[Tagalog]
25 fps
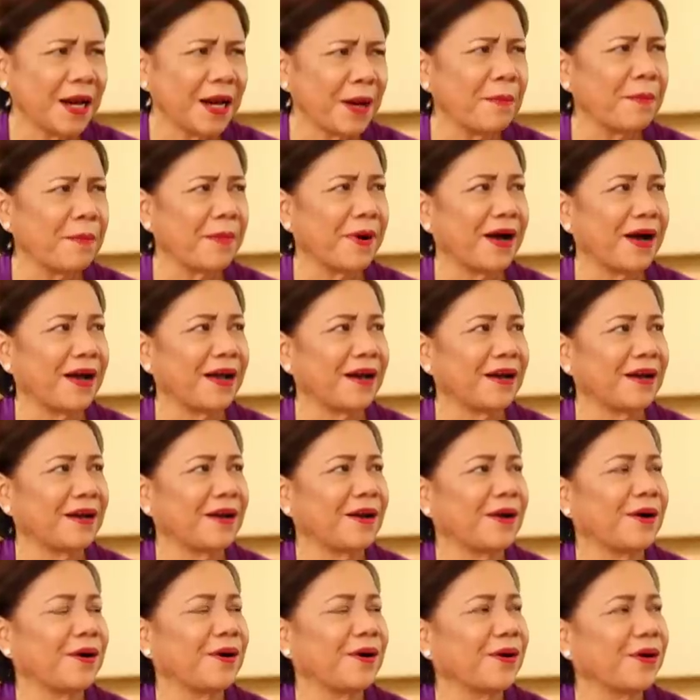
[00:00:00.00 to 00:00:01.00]
never
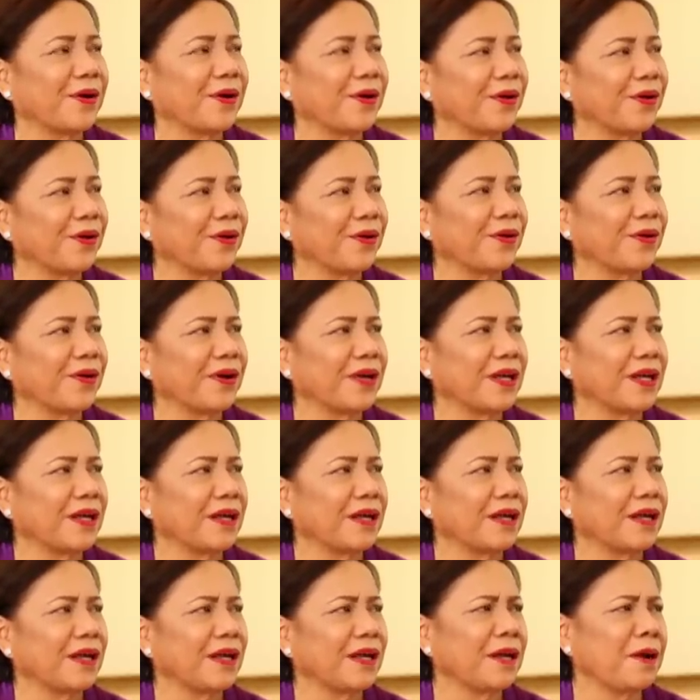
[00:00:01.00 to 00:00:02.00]
reported you.
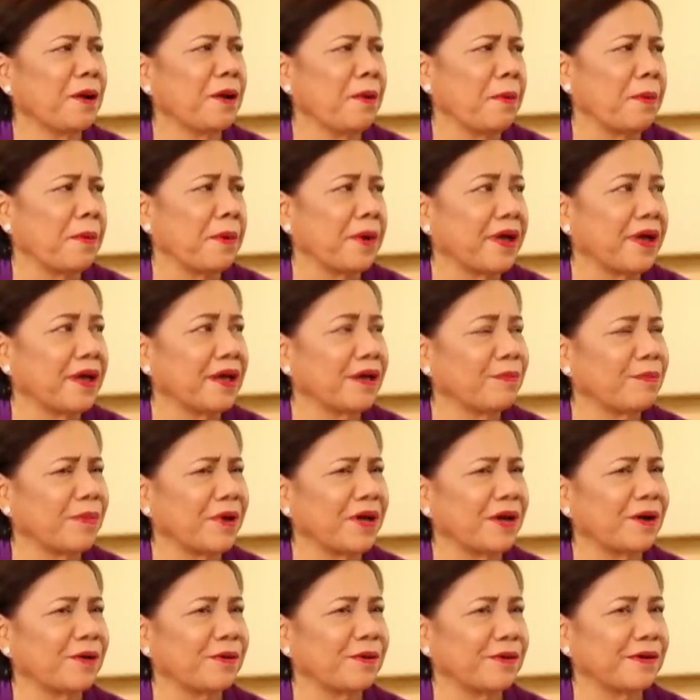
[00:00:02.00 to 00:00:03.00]
In a way,
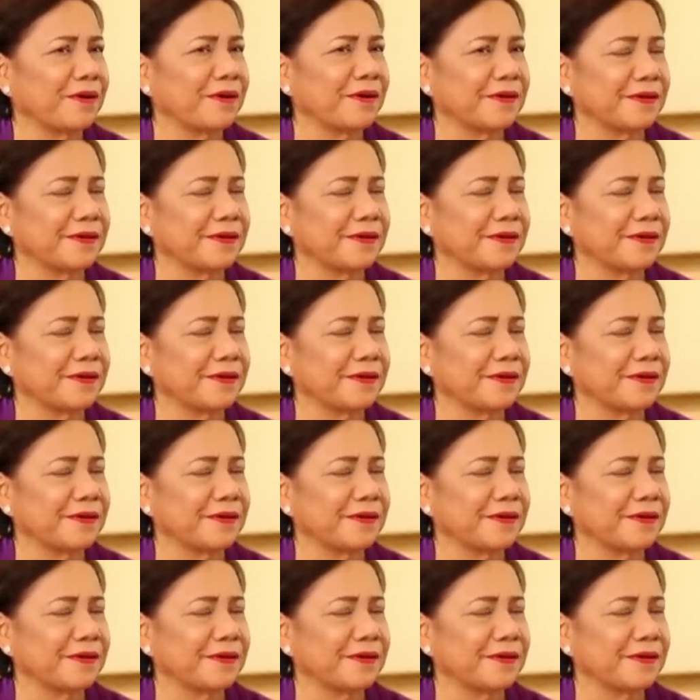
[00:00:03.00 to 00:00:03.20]
pero